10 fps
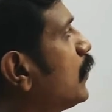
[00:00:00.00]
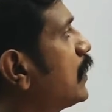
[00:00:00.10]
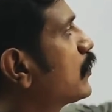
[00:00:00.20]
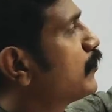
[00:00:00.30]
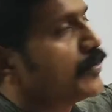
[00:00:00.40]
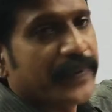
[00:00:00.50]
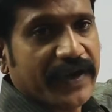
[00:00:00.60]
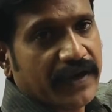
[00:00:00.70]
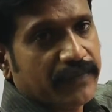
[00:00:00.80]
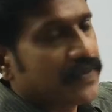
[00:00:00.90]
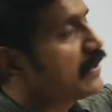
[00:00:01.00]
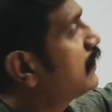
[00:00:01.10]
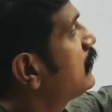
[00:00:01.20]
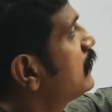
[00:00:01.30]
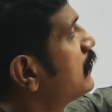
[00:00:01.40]
ஒன் ரொம்ப பெரிய
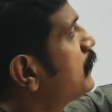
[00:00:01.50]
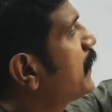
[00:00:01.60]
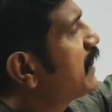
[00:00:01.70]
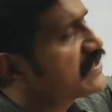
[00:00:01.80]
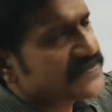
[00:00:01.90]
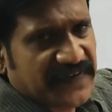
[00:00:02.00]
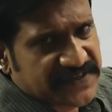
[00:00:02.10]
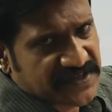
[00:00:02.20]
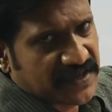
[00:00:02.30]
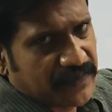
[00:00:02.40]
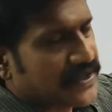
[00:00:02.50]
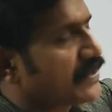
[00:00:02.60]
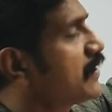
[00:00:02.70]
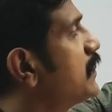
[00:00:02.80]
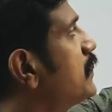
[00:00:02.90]
நம்பர் மைனஸ் ஃபைவ் சின்ன நம்பர்
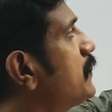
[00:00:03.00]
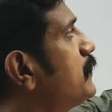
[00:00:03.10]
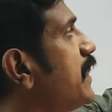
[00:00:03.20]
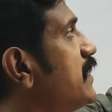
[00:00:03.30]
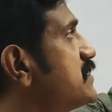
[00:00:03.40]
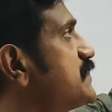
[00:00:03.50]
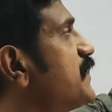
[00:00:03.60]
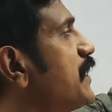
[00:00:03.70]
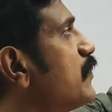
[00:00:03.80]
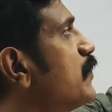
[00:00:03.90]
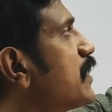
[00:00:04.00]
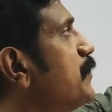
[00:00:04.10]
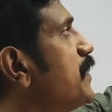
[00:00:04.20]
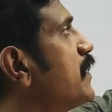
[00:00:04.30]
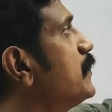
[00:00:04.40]
தானே மைனஸ் ஃபைவ் ரொம்ப
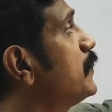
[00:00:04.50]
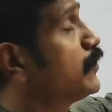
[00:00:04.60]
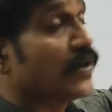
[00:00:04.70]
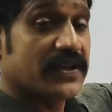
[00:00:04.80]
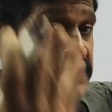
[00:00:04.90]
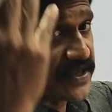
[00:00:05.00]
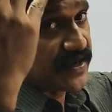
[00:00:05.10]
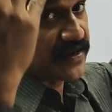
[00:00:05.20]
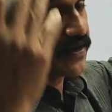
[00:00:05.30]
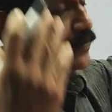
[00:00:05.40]
கம்மியான நம்பர் ஒன் இஸ் கிரேட்டர்